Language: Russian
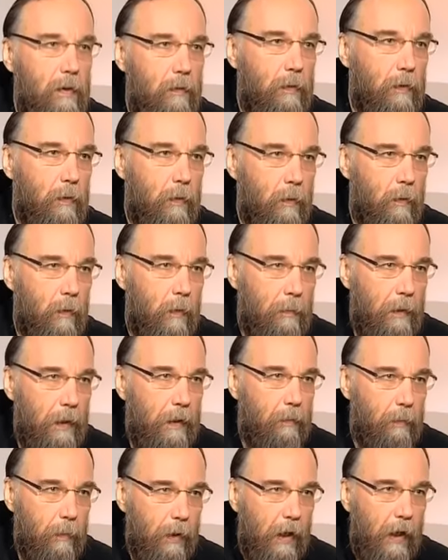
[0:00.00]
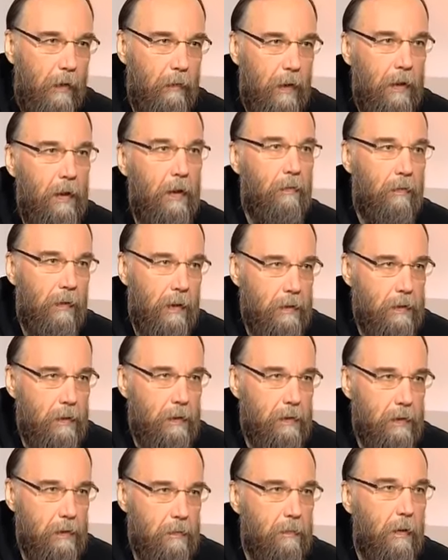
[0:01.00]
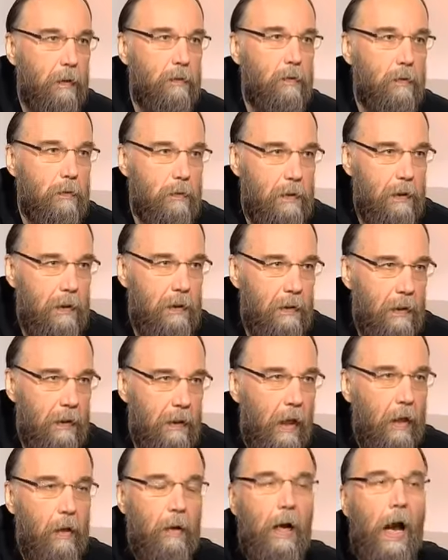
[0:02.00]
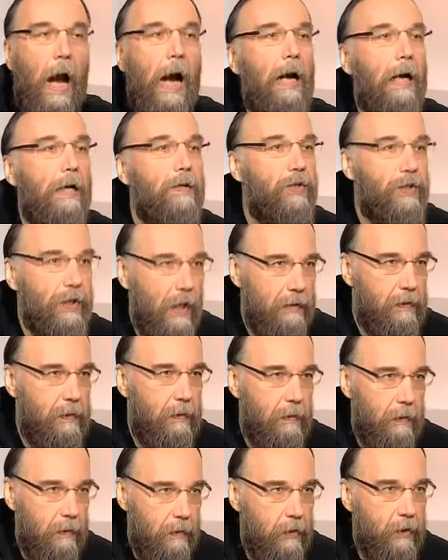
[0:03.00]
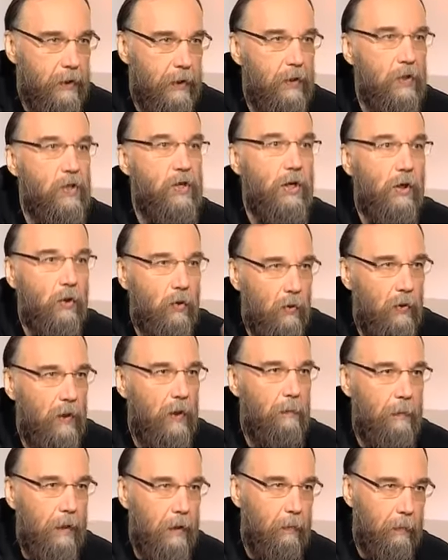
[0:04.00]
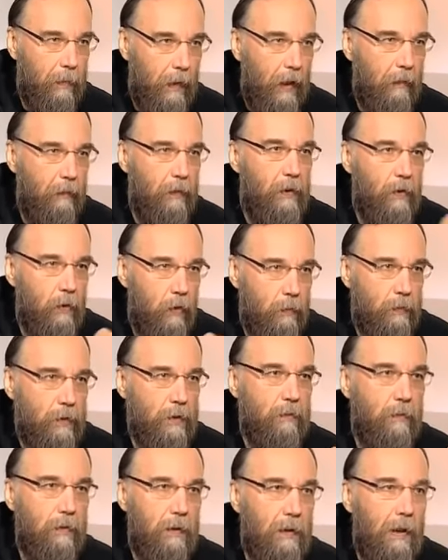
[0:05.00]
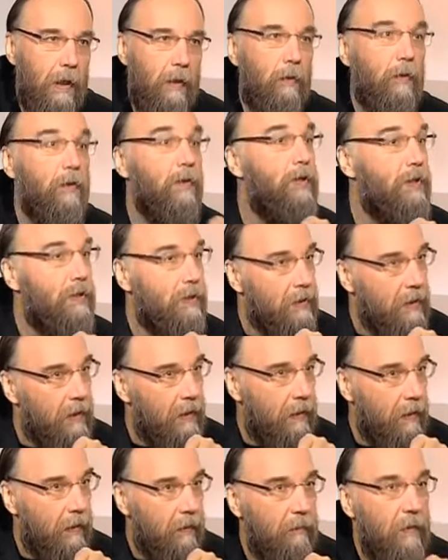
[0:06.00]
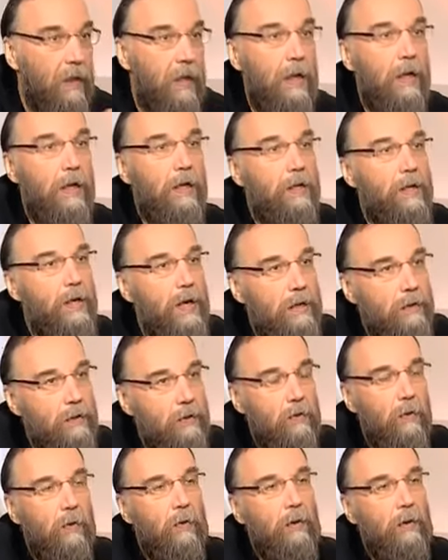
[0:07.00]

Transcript: индивидуум имеет право выносить свое суждение как окончательное решение. Никто не имеет права, ни общество, ни народ, ни церковь, ни